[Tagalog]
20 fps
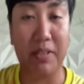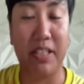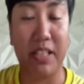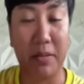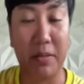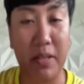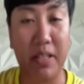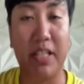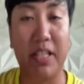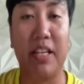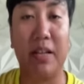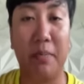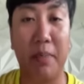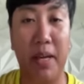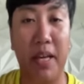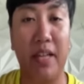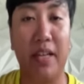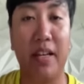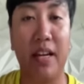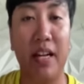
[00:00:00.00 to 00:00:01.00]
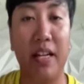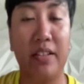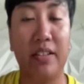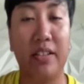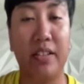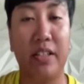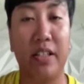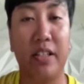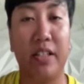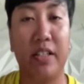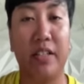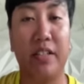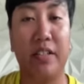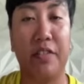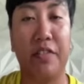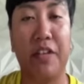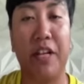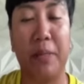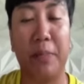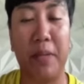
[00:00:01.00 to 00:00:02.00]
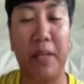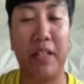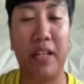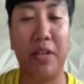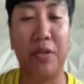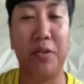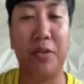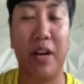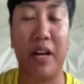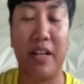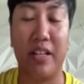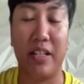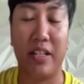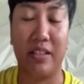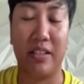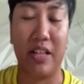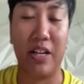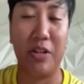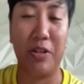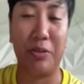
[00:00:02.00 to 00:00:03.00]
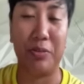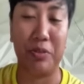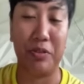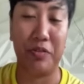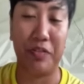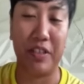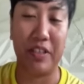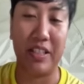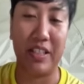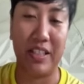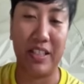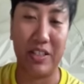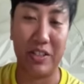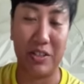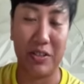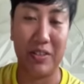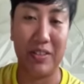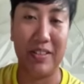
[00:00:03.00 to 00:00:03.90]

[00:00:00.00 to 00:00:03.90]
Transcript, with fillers: in Manila uh, Bay under opo. the Philippine Canoe Kayak Dragon Boat Federation.